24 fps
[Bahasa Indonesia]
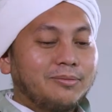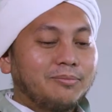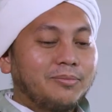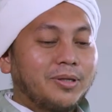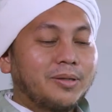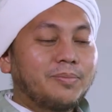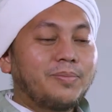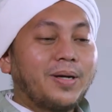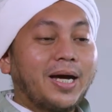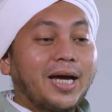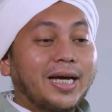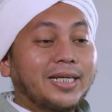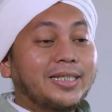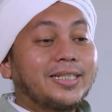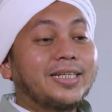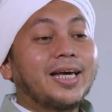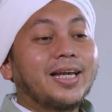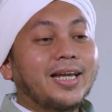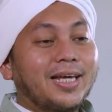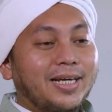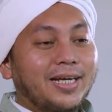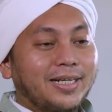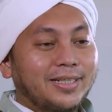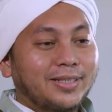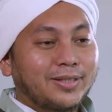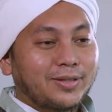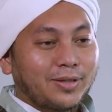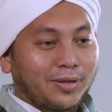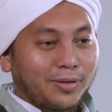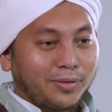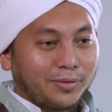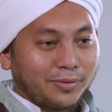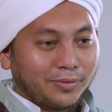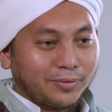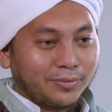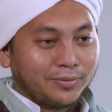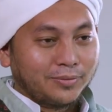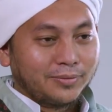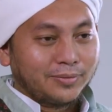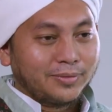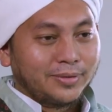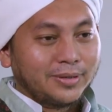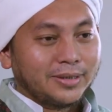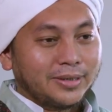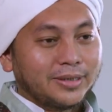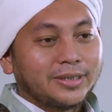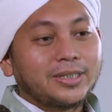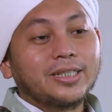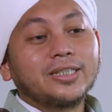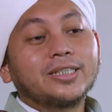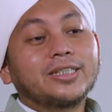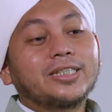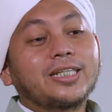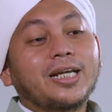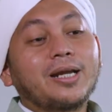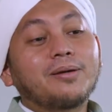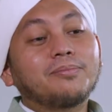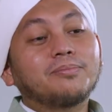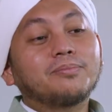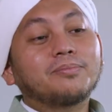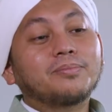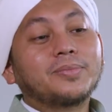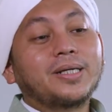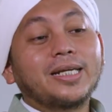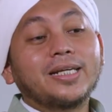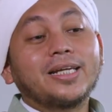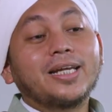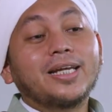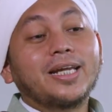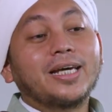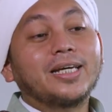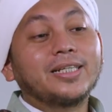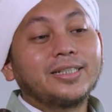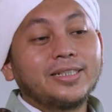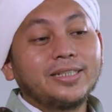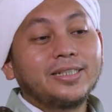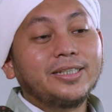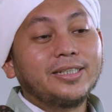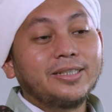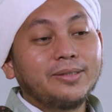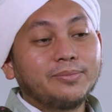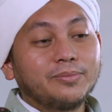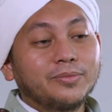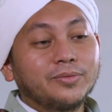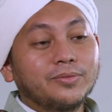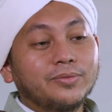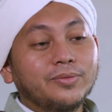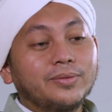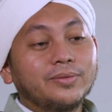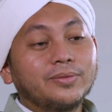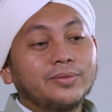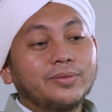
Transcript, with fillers: Berbahagialah engkau, tentramkanlah dirimu.